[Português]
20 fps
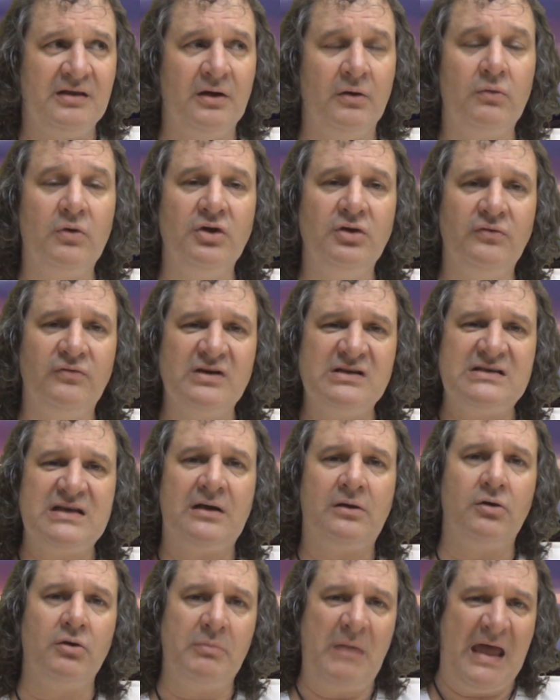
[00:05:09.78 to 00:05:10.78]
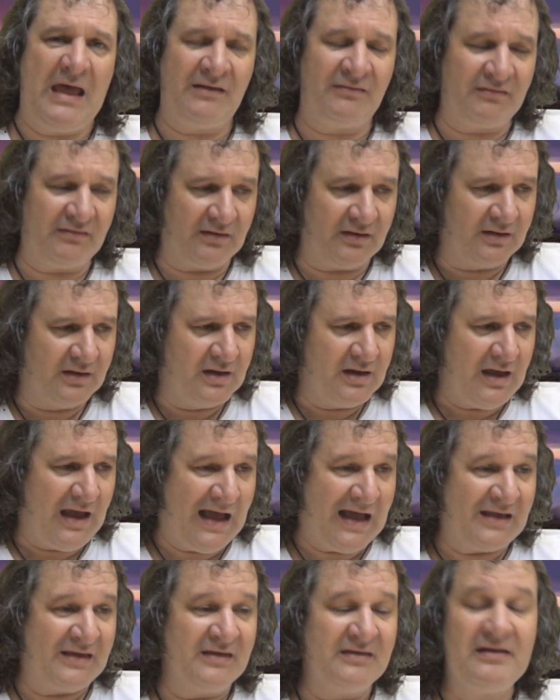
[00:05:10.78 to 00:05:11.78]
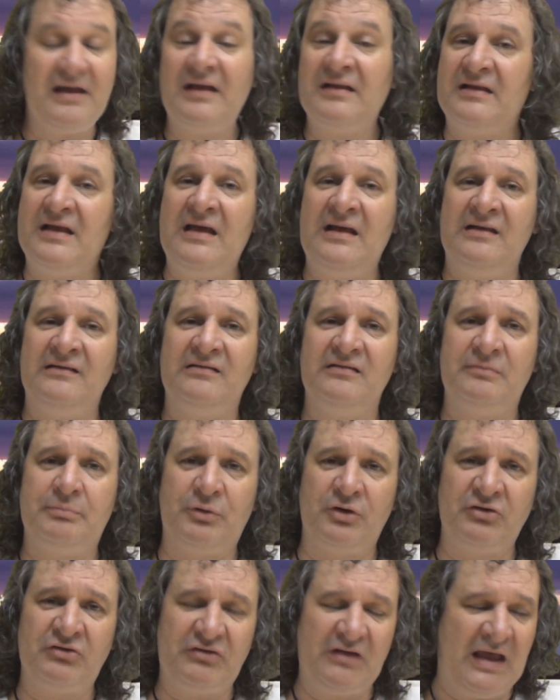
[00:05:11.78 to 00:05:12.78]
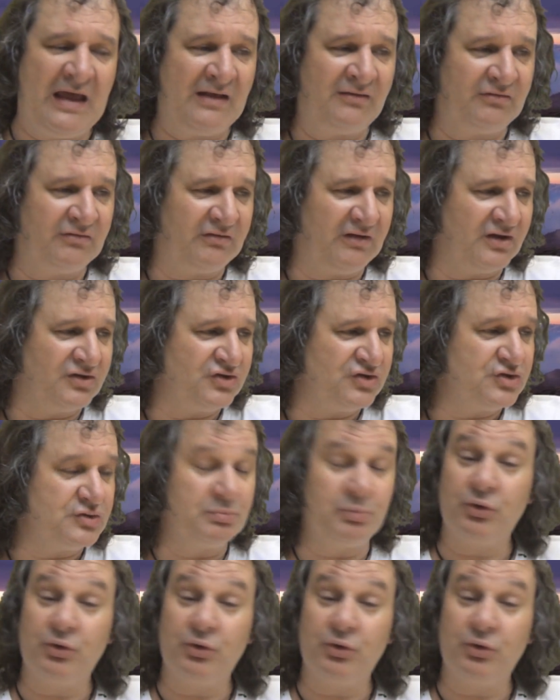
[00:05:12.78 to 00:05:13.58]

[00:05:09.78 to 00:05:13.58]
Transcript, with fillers: Então, quando você começa a entender esses processos que a gente